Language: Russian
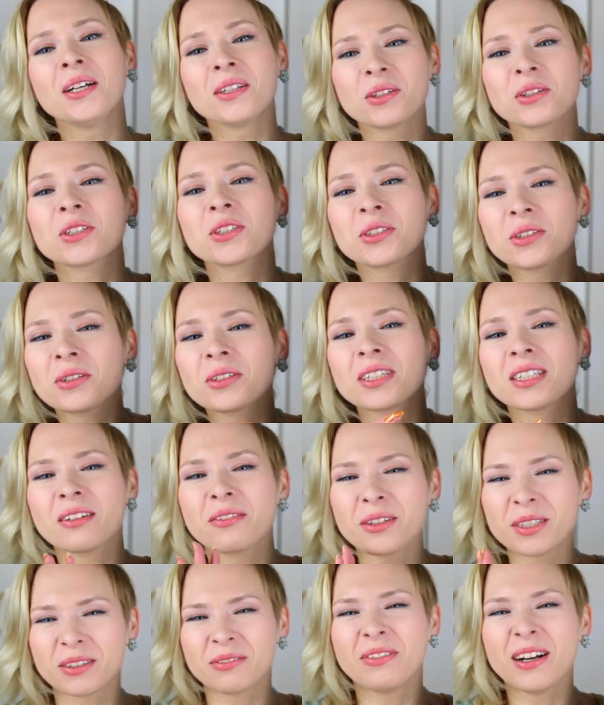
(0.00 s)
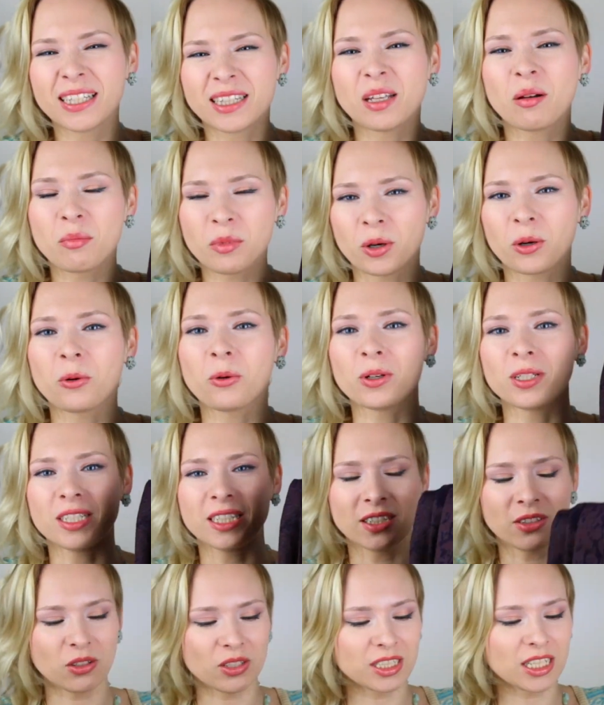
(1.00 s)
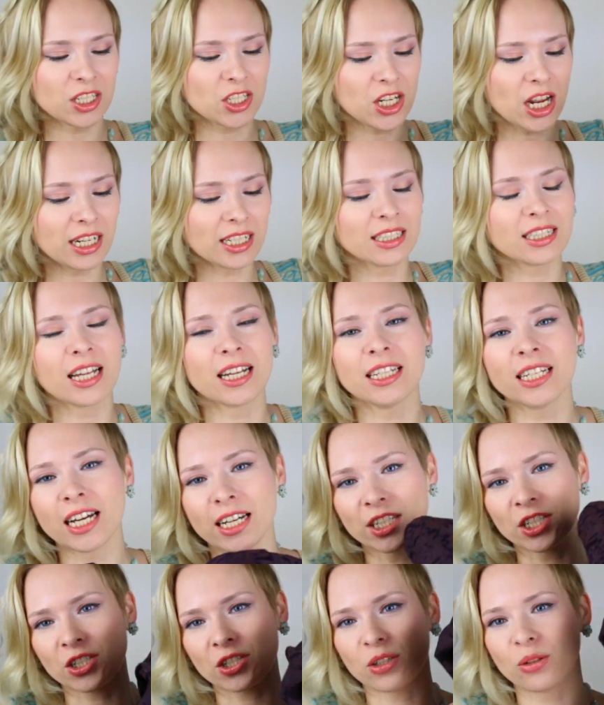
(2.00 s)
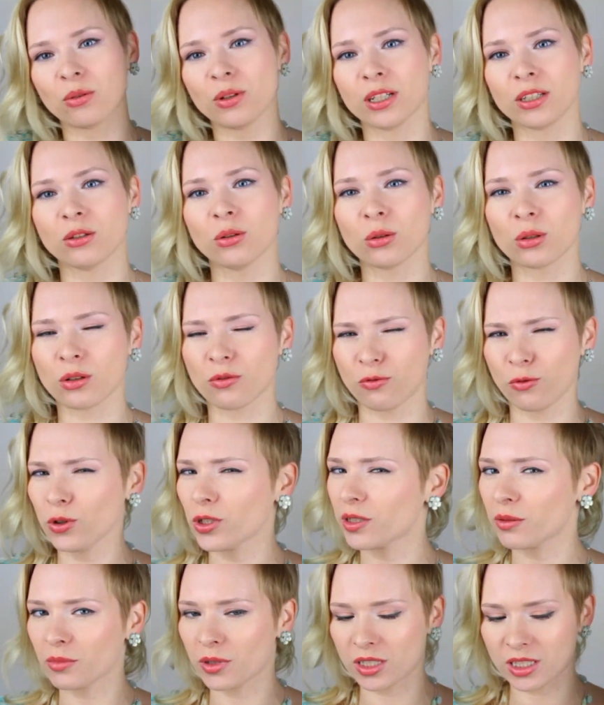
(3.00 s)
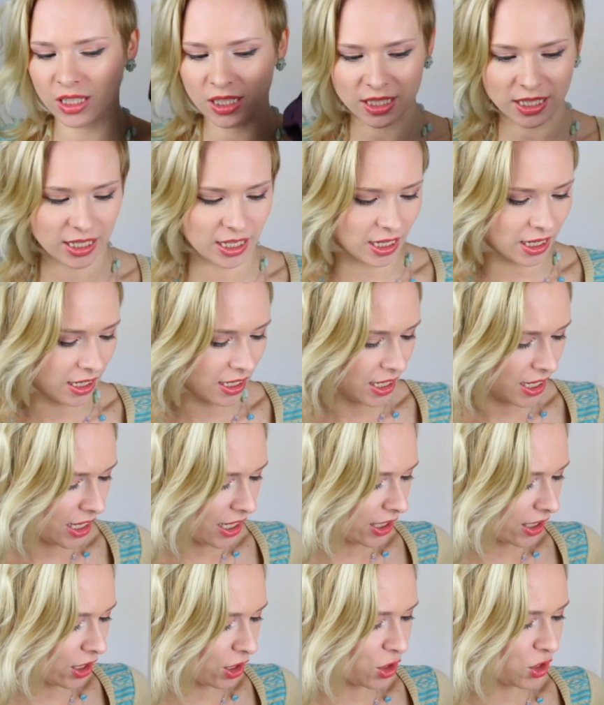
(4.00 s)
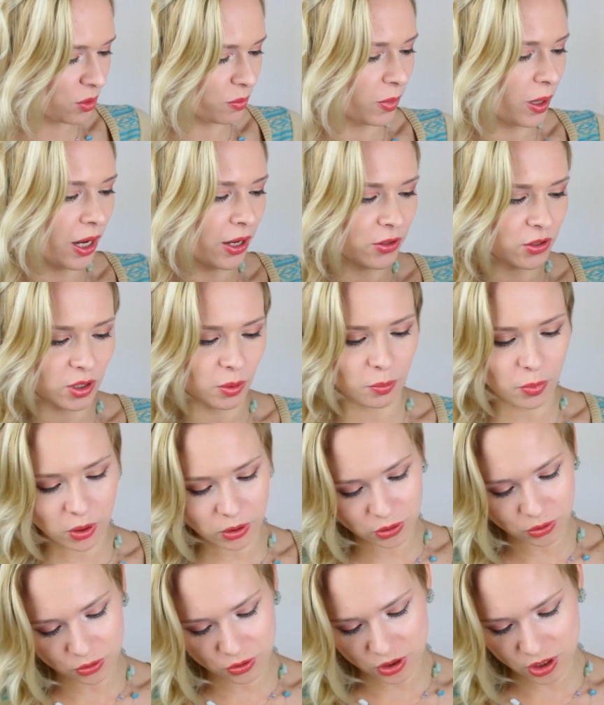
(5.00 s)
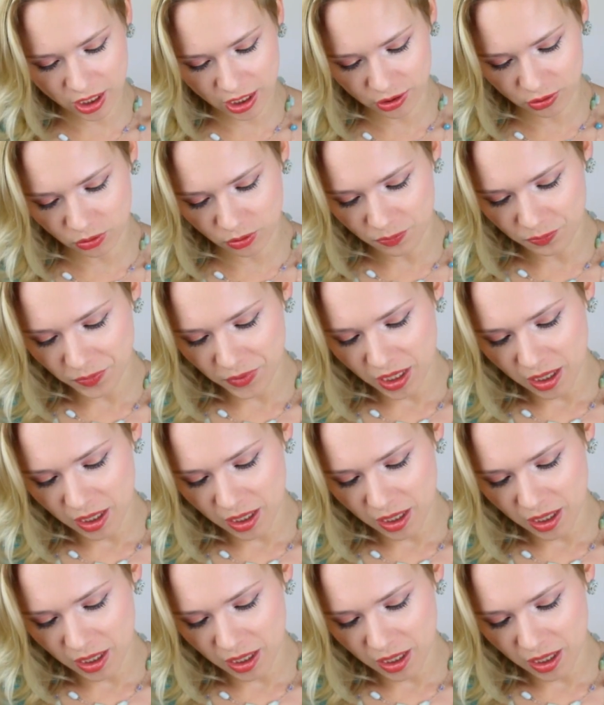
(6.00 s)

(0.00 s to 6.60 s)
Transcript: Но ну, что-то вот в этом роде. Но изначально-то они, конечно, стоили долларов 80, если я не ошибаюсь, за полную цену.